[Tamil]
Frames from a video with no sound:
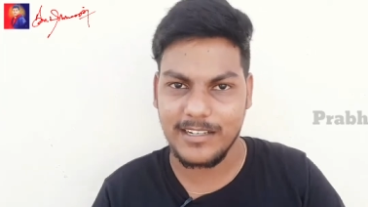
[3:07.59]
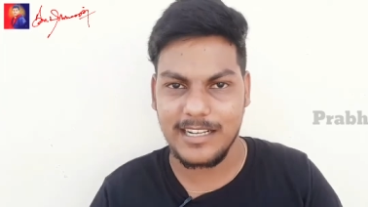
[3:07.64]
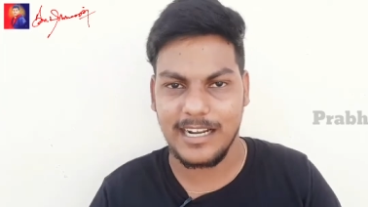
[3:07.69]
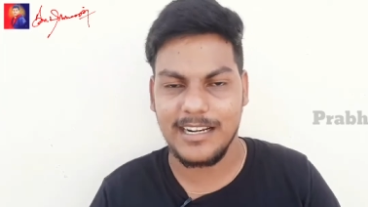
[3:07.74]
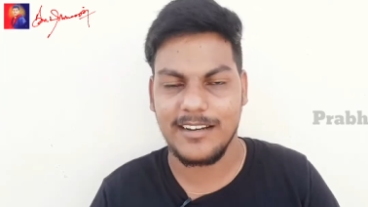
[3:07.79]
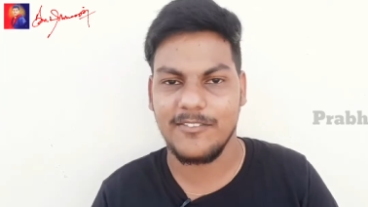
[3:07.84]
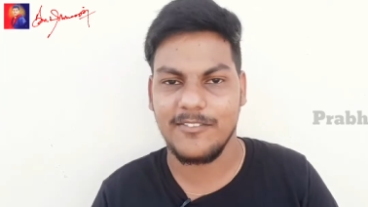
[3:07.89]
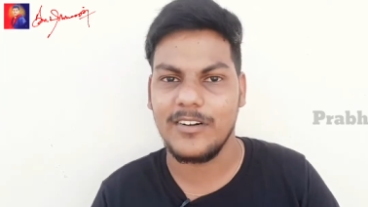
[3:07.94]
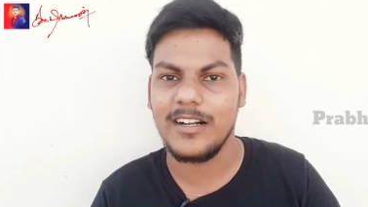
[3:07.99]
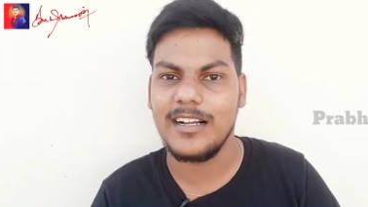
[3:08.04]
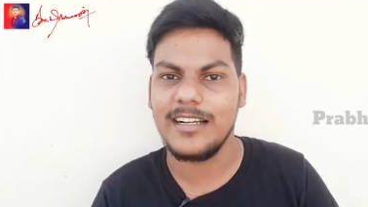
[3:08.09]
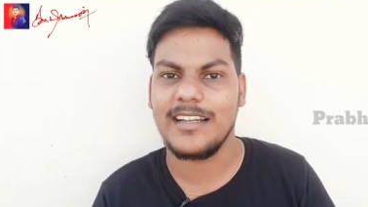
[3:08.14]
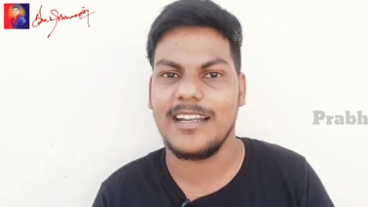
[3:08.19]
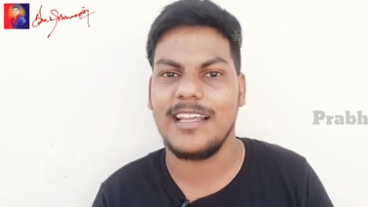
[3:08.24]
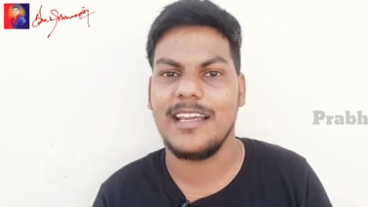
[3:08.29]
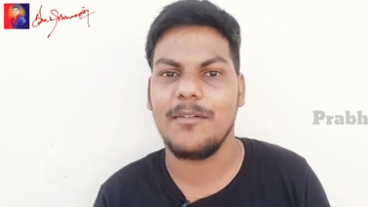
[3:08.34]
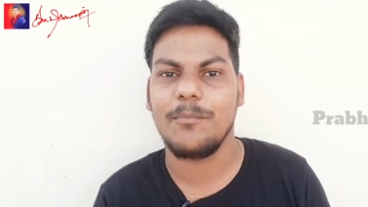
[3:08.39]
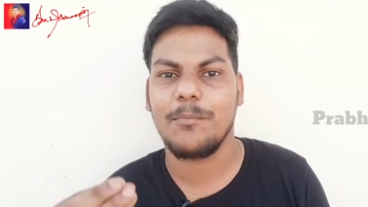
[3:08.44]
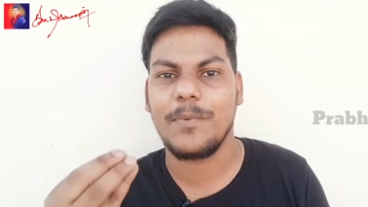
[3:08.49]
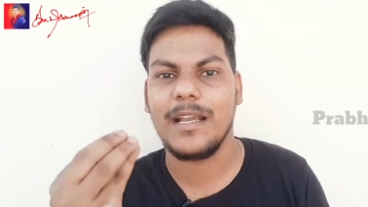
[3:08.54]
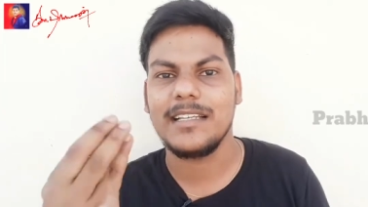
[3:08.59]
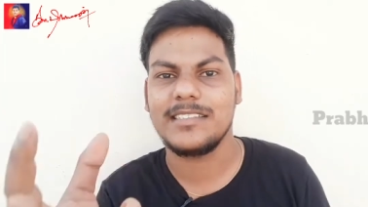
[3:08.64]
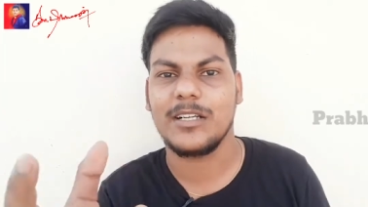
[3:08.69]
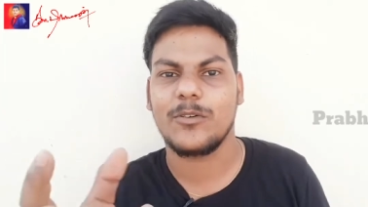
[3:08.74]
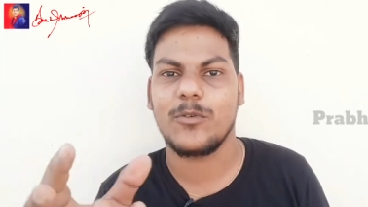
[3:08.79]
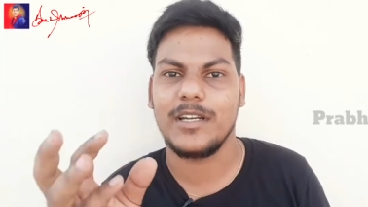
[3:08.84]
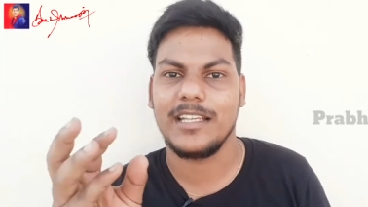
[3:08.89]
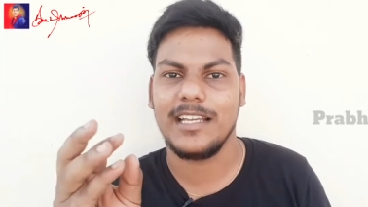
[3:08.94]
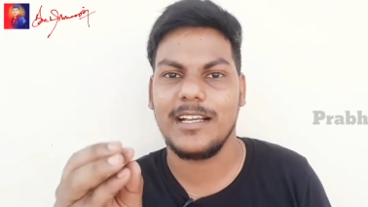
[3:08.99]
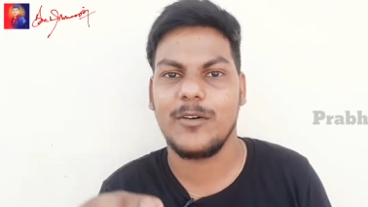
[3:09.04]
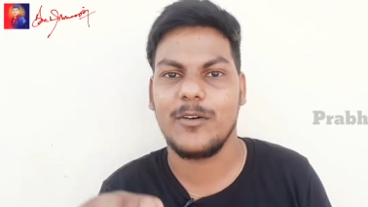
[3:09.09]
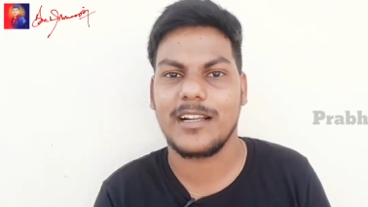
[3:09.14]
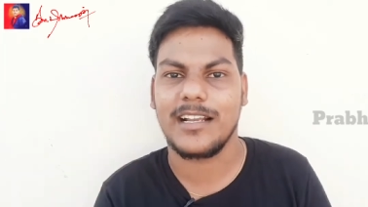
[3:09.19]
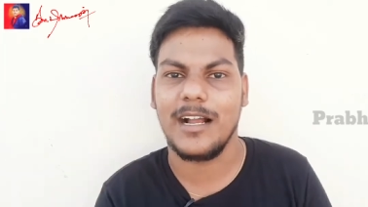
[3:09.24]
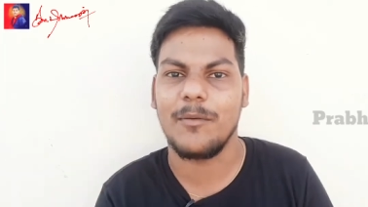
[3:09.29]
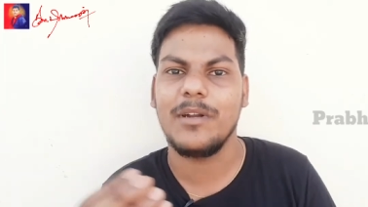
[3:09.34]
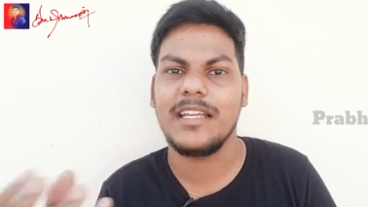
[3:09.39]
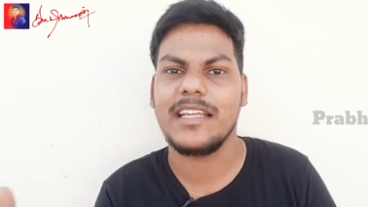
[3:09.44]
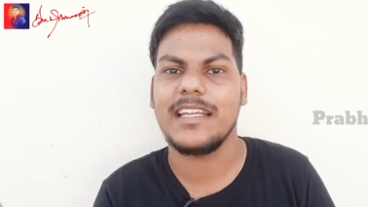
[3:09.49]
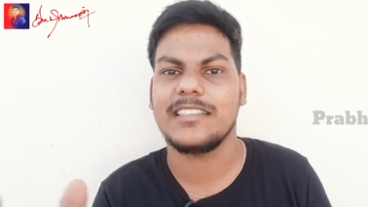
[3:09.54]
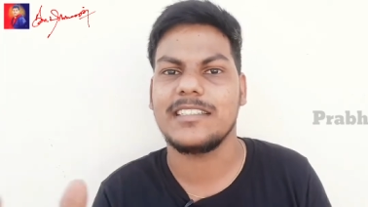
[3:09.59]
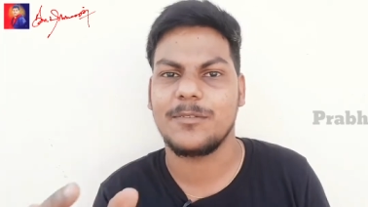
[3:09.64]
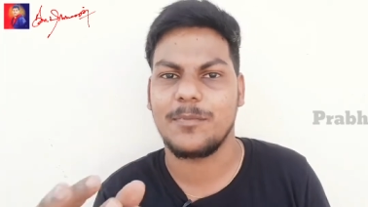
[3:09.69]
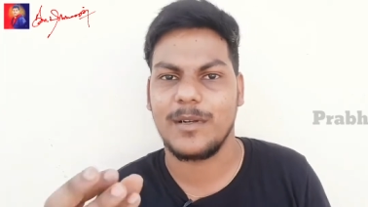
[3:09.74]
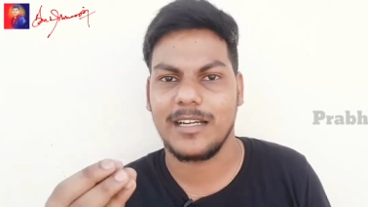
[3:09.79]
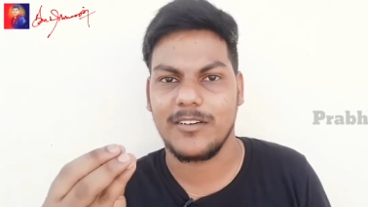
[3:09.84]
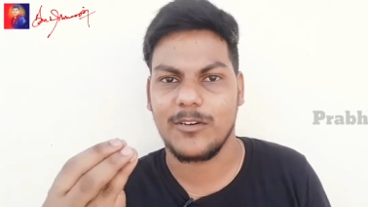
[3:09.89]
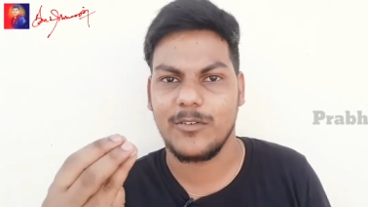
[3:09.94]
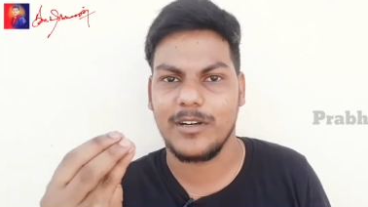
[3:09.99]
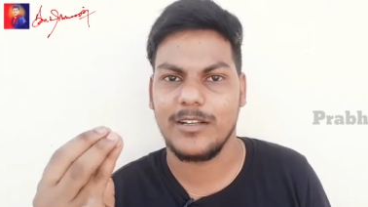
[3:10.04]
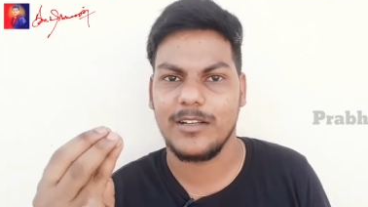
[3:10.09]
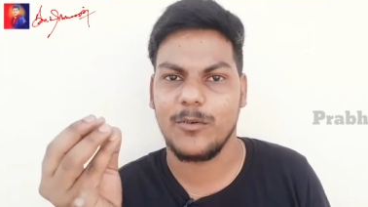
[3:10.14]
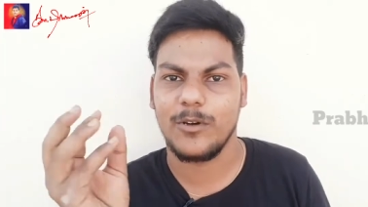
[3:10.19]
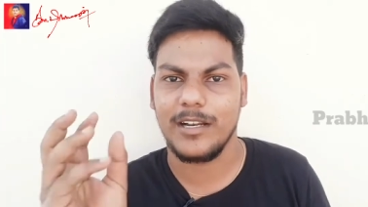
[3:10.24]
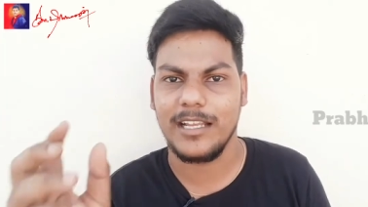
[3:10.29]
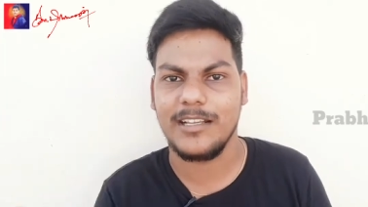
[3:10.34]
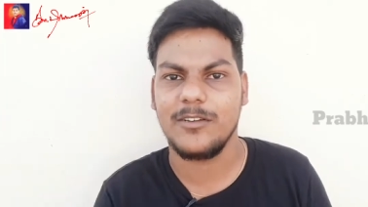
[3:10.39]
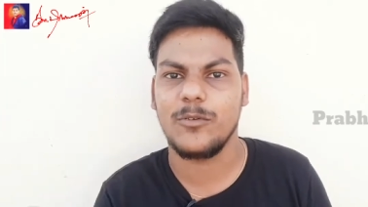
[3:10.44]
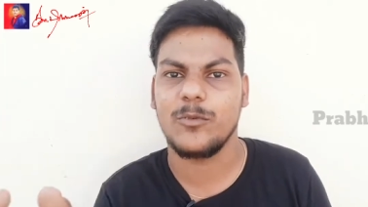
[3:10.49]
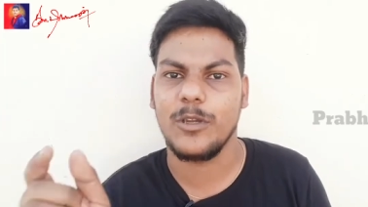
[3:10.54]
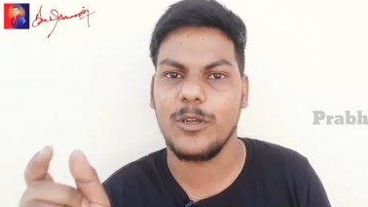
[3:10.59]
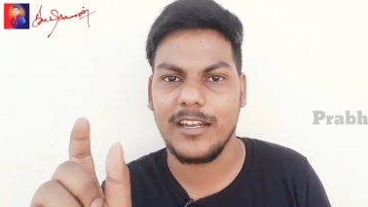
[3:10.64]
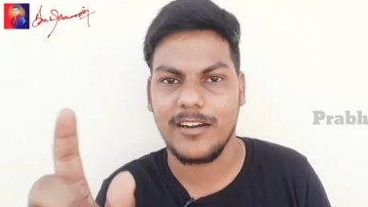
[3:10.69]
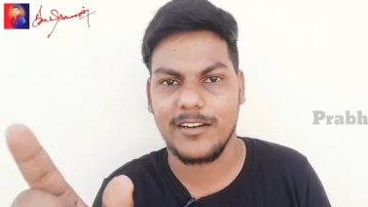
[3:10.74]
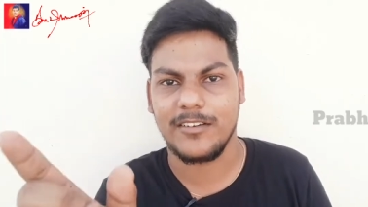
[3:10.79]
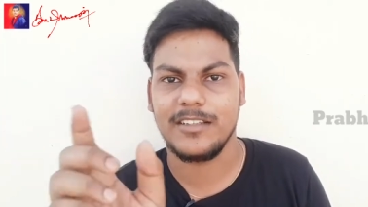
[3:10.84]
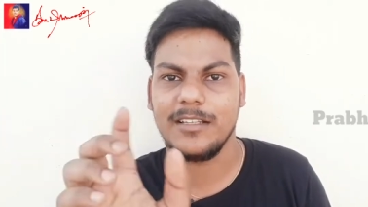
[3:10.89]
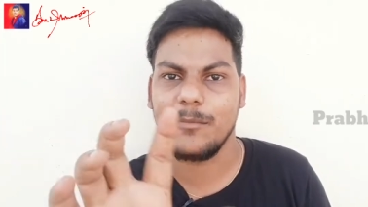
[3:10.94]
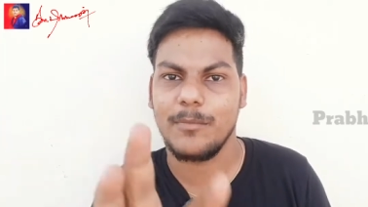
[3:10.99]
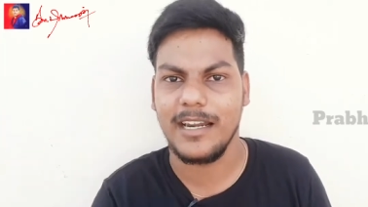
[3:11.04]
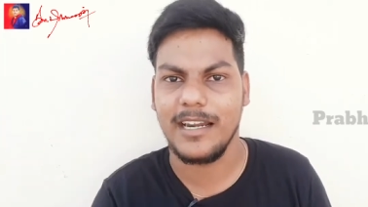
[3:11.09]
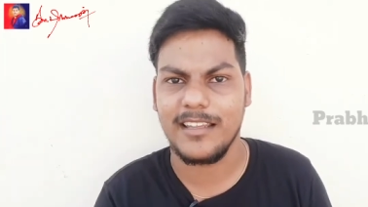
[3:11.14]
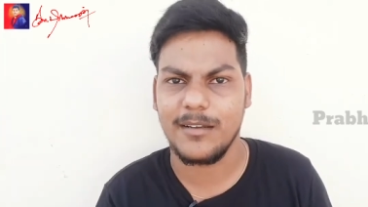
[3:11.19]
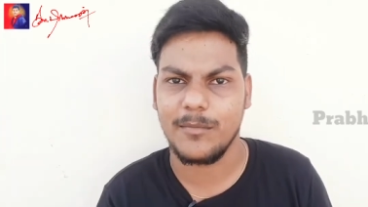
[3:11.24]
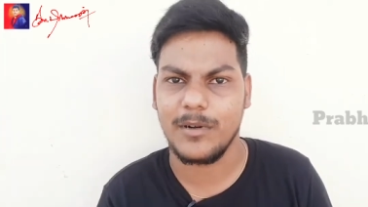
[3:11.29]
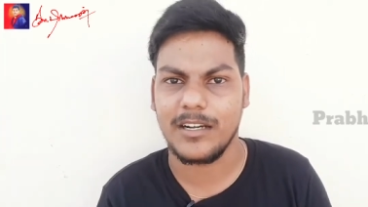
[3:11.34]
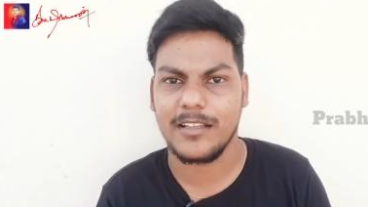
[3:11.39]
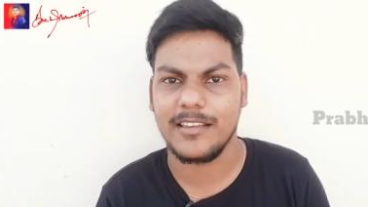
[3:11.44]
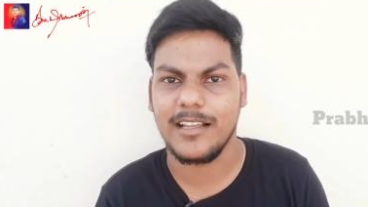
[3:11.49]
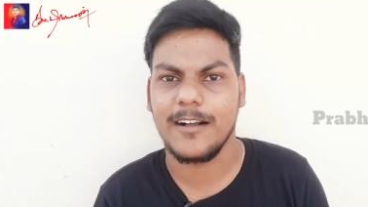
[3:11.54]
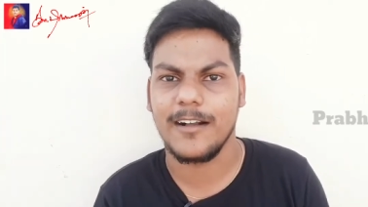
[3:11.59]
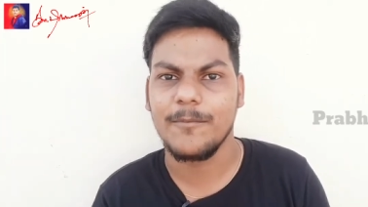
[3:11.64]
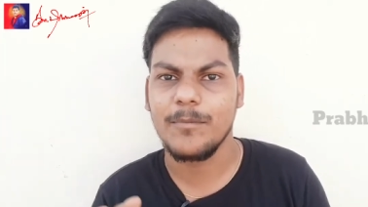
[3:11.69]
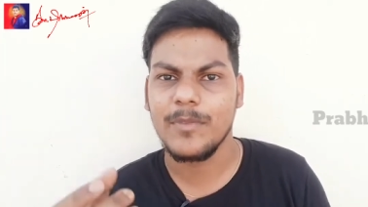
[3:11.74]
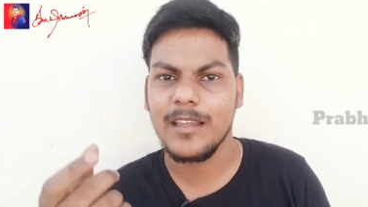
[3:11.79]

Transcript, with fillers: க வேர்ல்டுலே பேசக்கூடிய ஒரு கம்யூனிகேஷன் பண்ணக்கூடிய ஒரே உயிரினம் வந்து மனிதன் மட்டும்தான்